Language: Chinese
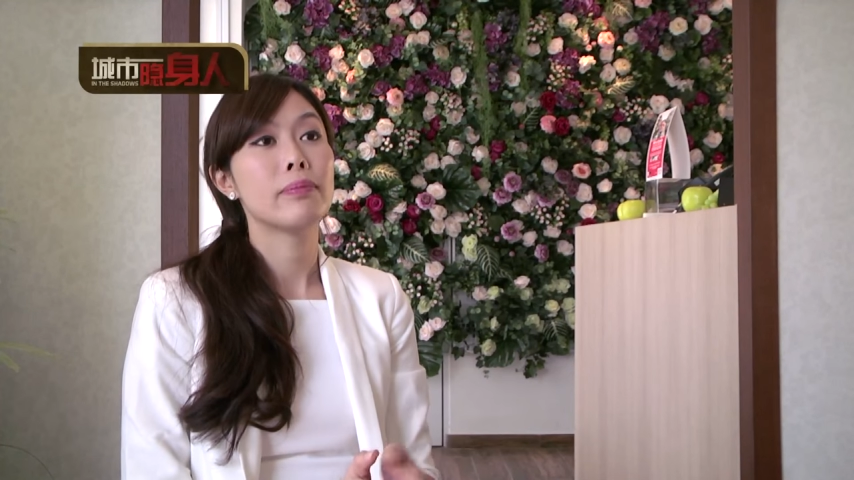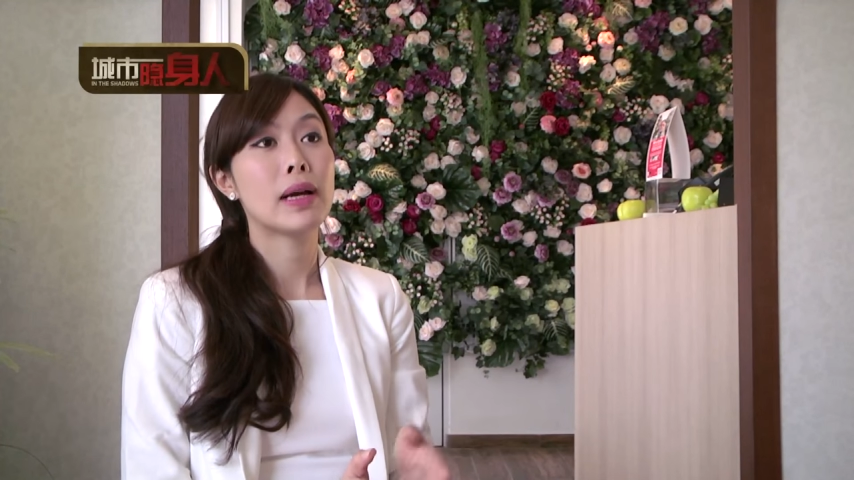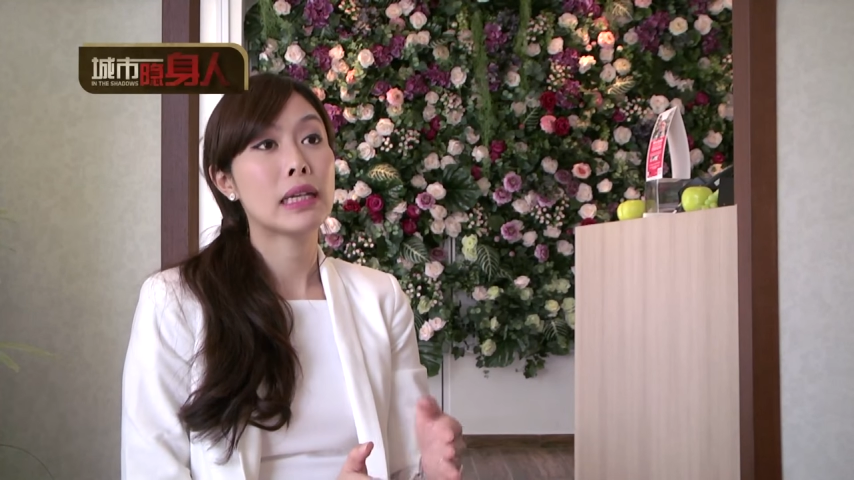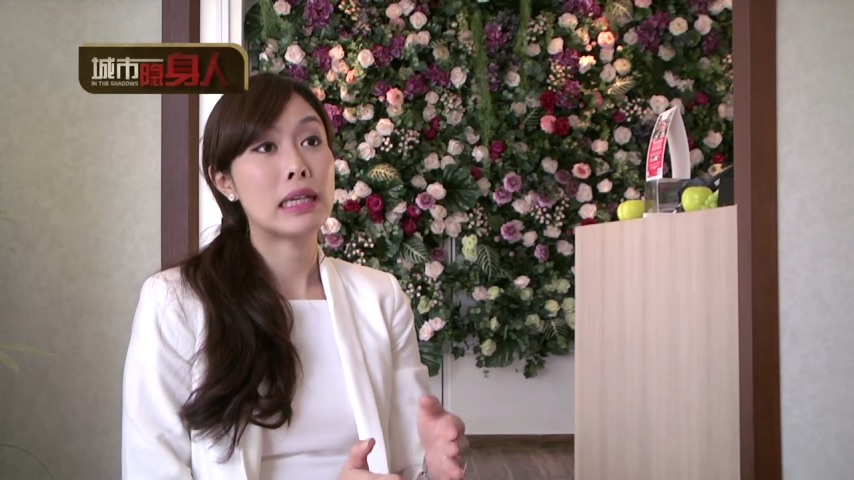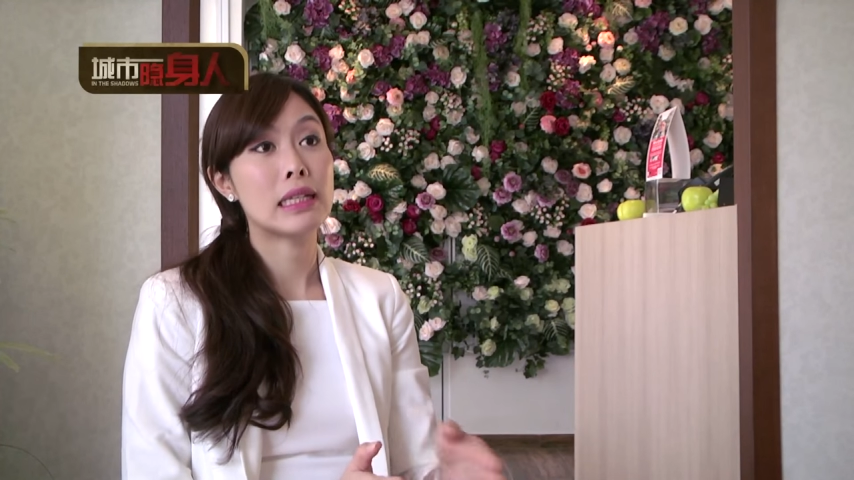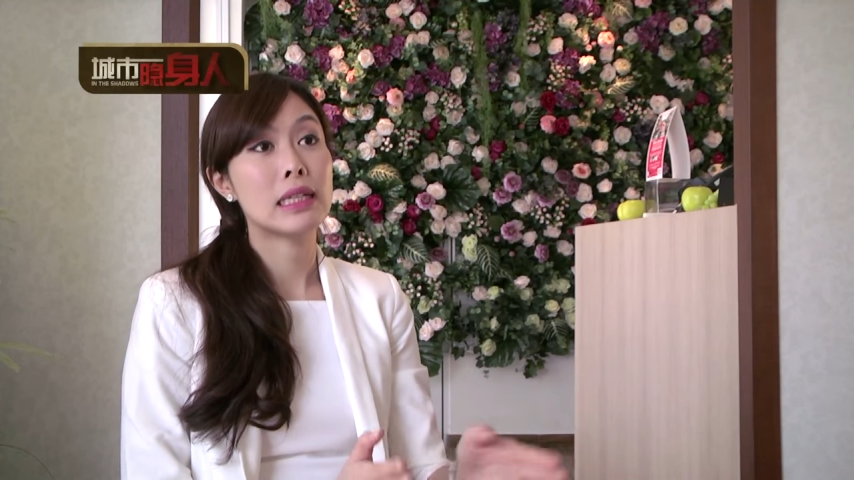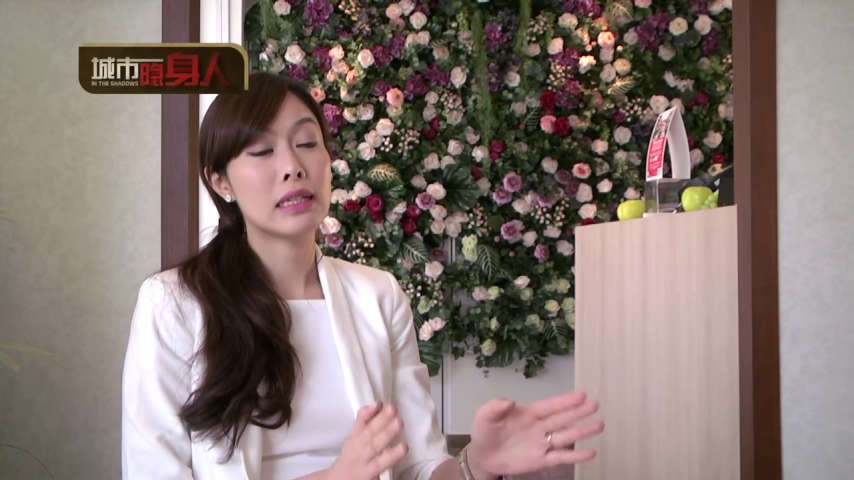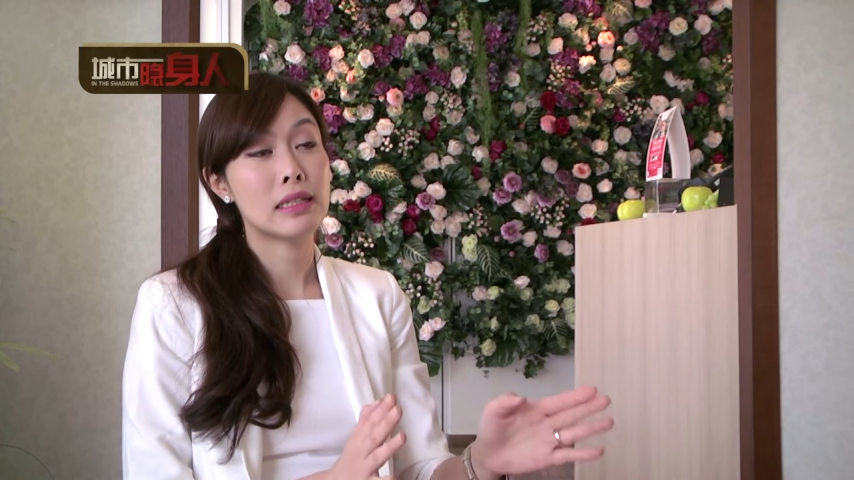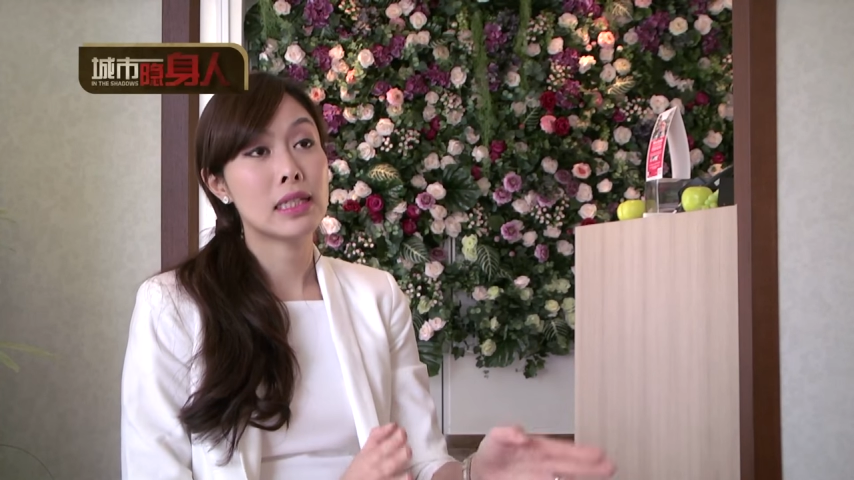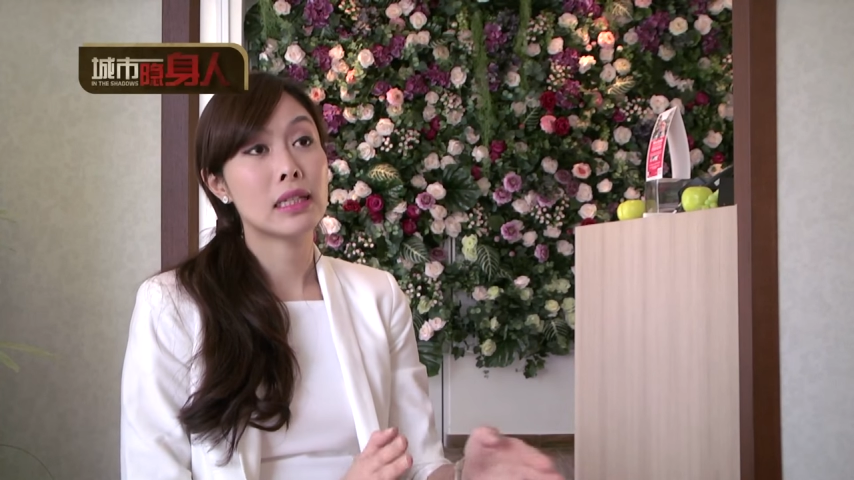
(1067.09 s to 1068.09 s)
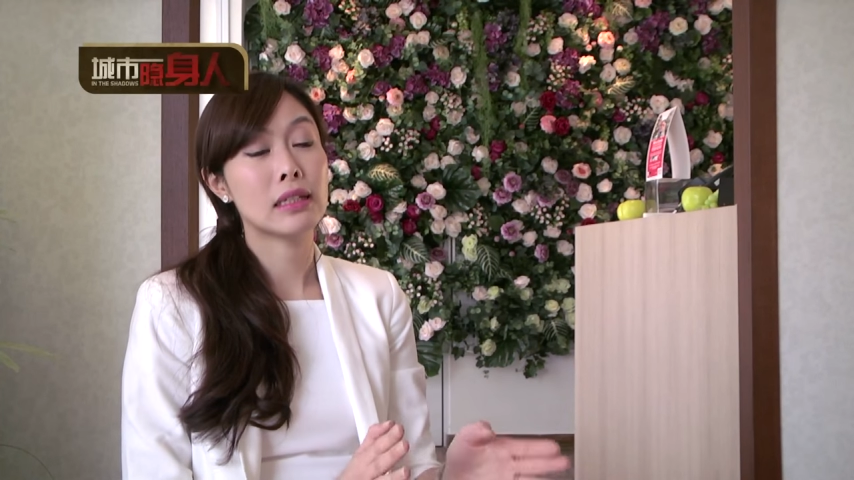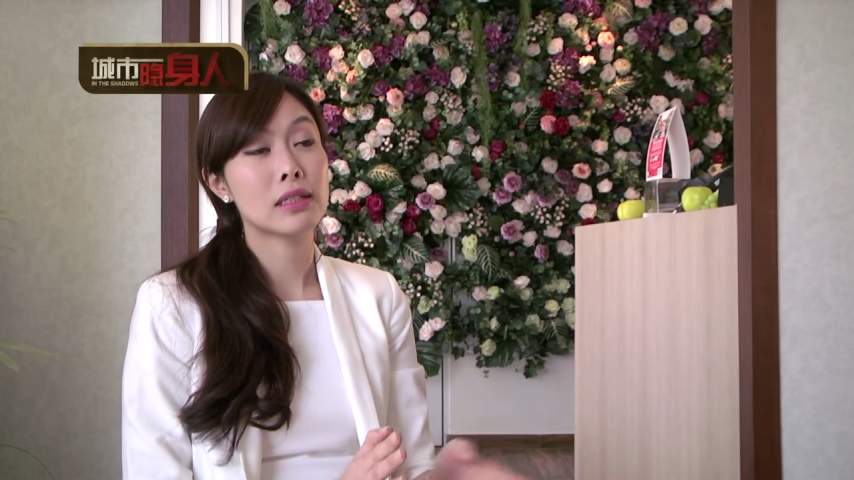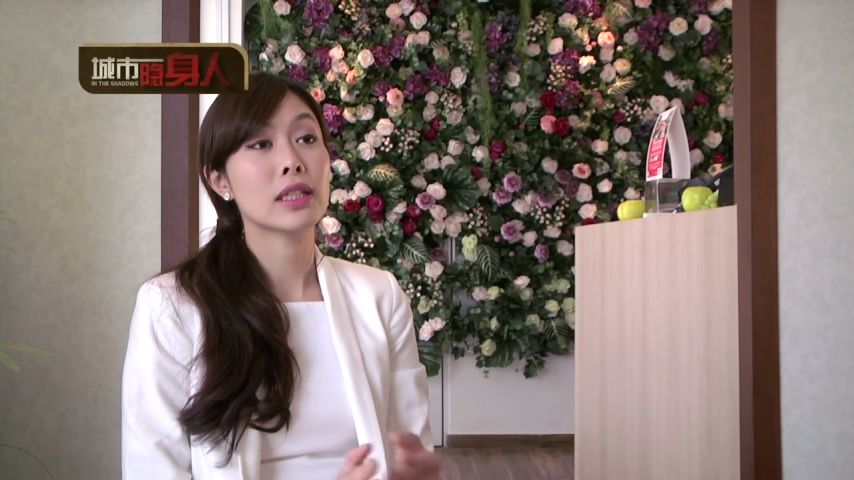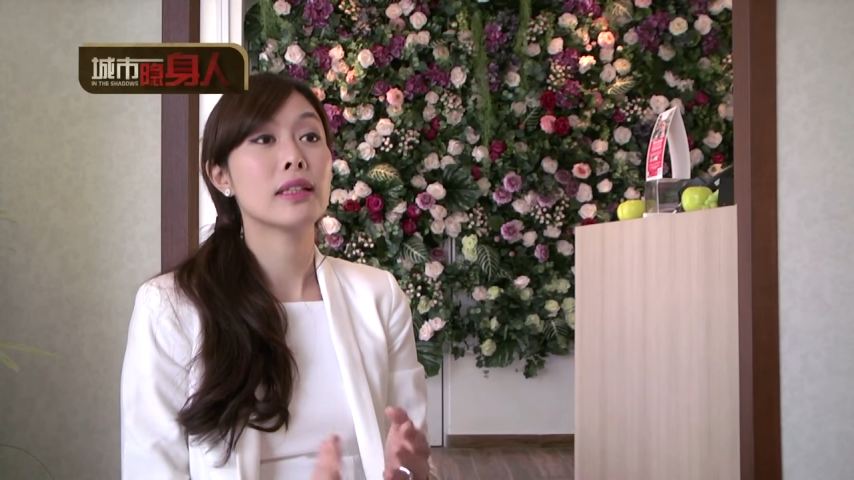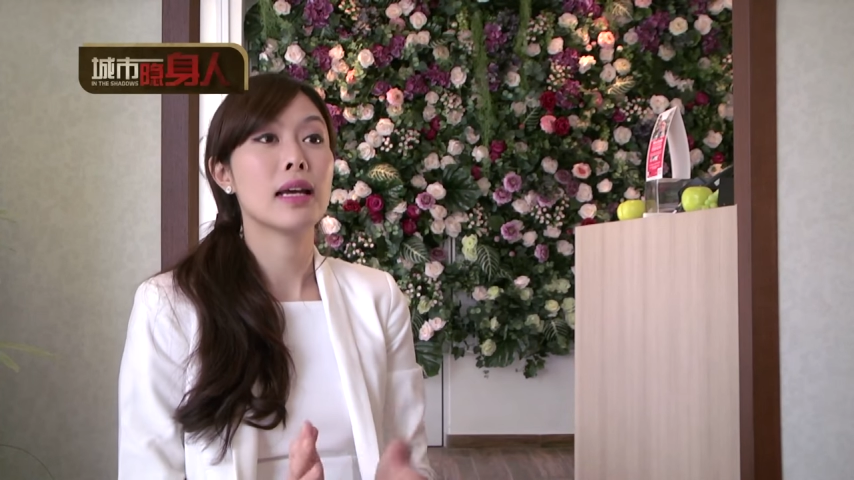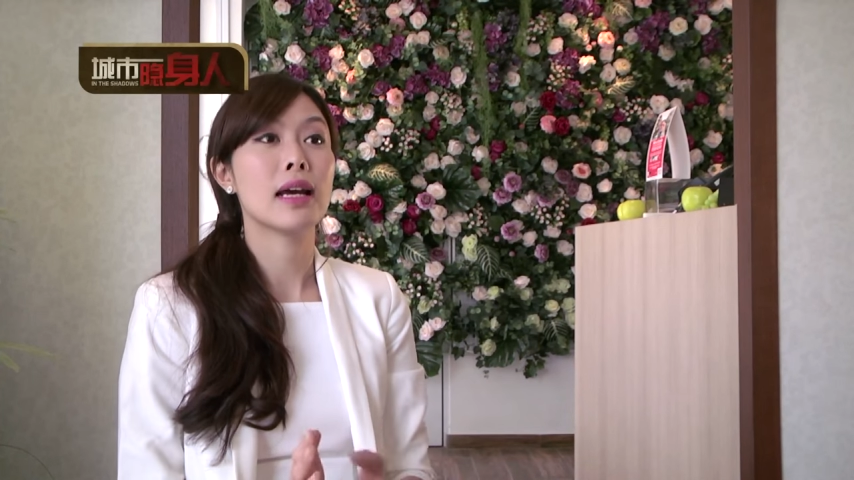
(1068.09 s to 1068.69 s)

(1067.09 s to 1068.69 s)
帮遗体净身